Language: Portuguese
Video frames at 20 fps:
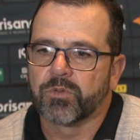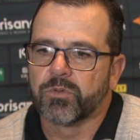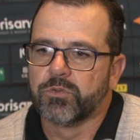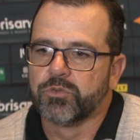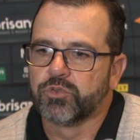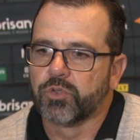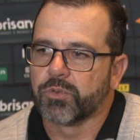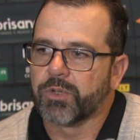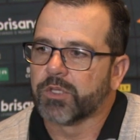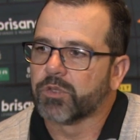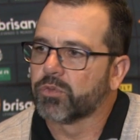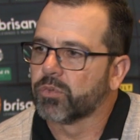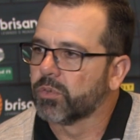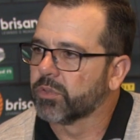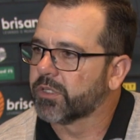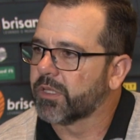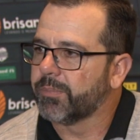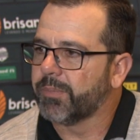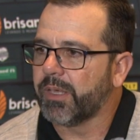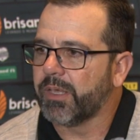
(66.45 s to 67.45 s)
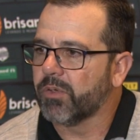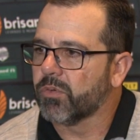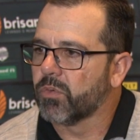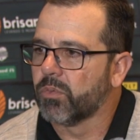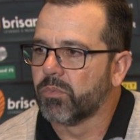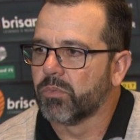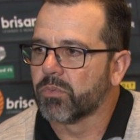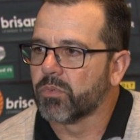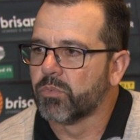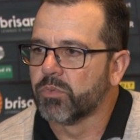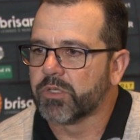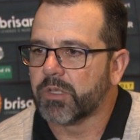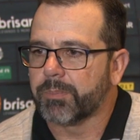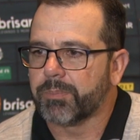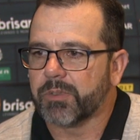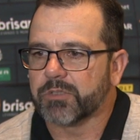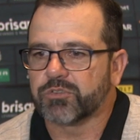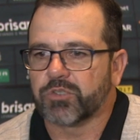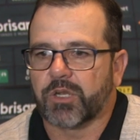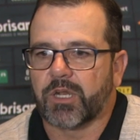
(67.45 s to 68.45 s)
O jogo entrou também com, com muita
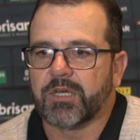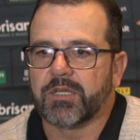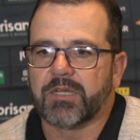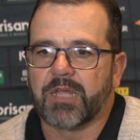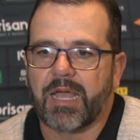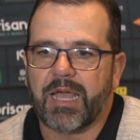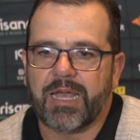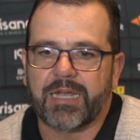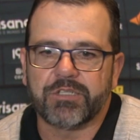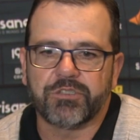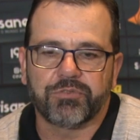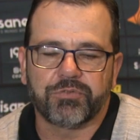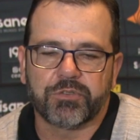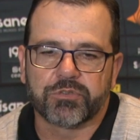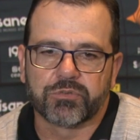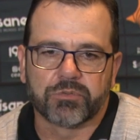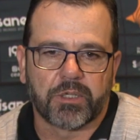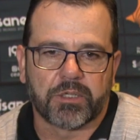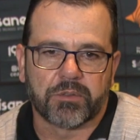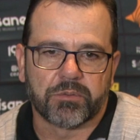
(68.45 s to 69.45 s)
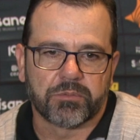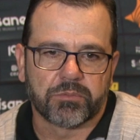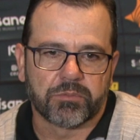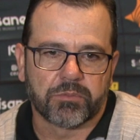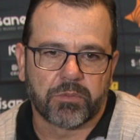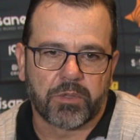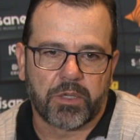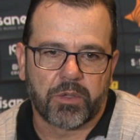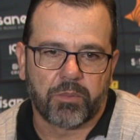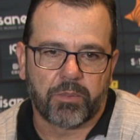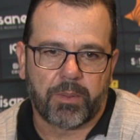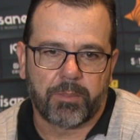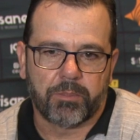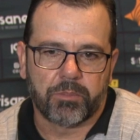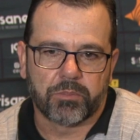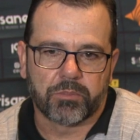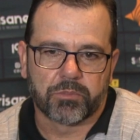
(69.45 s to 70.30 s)
personalidade, fez uma, uma, uma,